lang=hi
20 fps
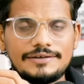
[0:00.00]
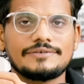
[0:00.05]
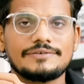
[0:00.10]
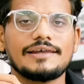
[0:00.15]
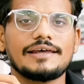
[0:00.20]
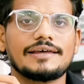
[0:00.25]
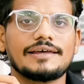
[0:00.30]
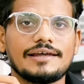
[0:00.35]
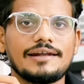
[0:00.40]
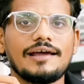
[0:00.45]

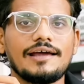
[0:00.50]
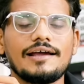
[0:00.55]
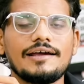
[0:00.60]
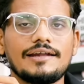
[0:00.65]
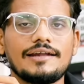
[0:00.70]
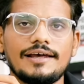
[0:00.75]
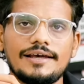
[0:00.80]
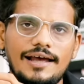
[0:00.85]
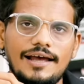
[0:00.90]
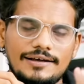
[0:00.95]
इससे
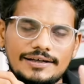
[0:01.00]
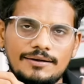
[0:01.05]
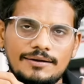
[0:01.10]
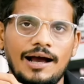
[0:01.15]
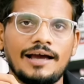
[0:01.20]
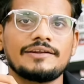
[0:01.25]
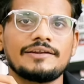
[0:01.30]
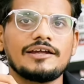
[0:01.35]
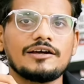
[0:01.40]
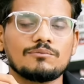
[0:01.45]
गिरेगी नहीं
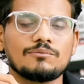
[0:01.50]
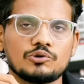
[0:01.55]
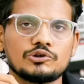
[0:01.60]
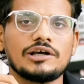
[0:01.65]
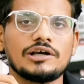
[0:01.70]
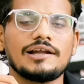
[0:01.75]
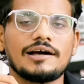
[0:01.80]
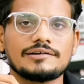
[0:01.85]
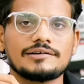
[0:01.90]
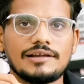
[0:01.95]
आई थिंक
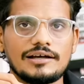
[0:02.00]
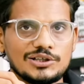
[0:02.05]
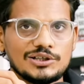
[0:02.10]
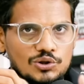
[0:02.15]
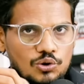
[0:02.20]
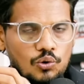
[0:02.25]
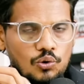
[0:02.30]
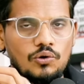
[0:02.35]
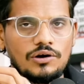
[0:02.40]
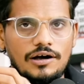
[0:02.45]
मुझे लगता है
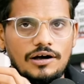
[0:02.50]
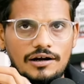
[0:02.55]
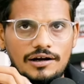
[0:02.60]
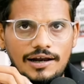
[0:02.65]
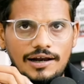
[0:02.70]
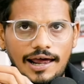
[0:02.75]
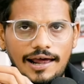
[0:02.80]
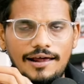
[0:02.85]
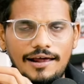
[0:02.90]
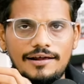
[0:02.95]
स्ट्रॉन्ग
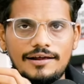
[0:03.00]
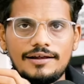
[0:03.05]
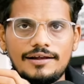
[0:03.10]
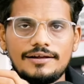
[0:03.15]
गर्ल है